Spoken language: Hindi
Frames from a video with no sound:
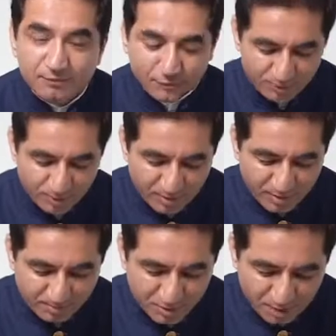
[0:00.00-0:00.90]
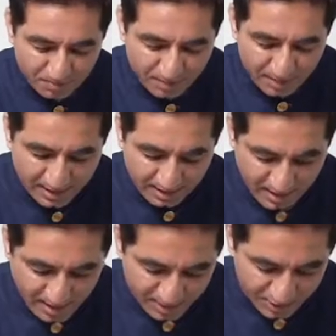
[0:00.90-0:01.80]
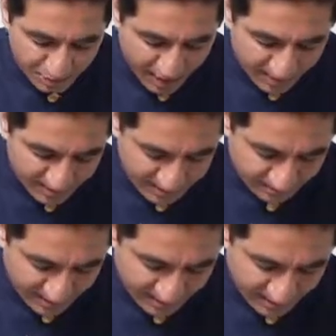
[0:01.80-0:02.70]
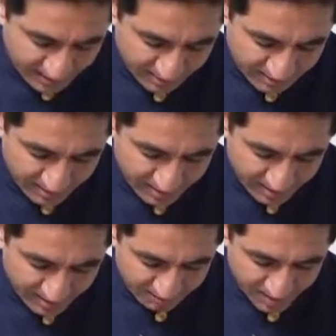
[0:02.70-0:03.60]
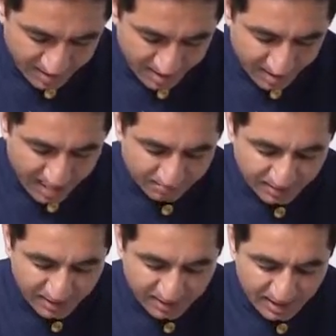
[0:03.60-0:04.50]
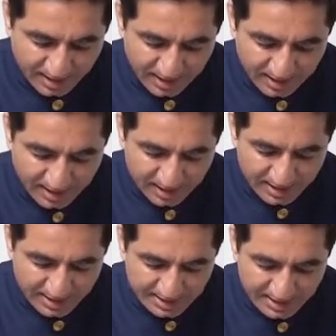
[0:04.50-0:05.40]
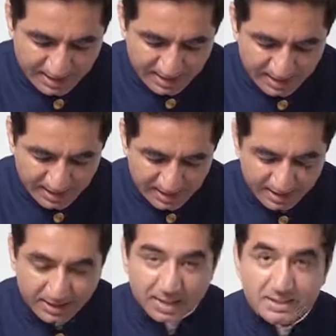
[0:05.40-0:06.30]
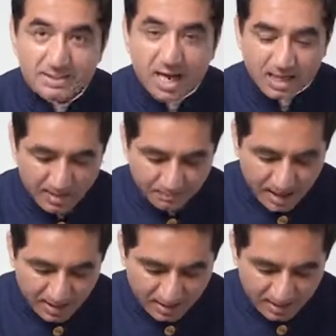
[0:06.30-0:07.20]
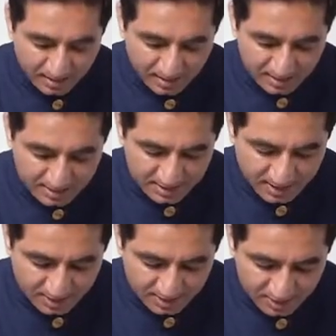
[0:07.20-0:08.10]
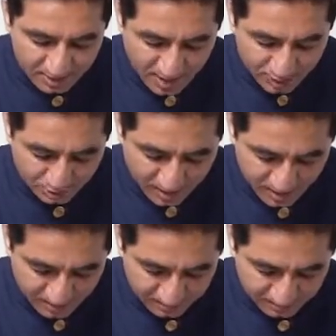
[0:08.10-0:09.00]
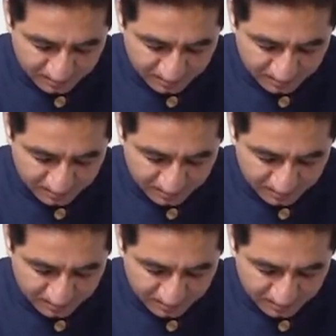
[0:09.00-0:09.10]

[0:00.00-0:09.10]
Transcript: फ्लूड को एब्जॉर्ब कर लेता है ड्राइनेस मेंटेन रखता है आप देख रहे हैं कि कितना ईजिली ये सारा पानी इसके अंदर जा चुका है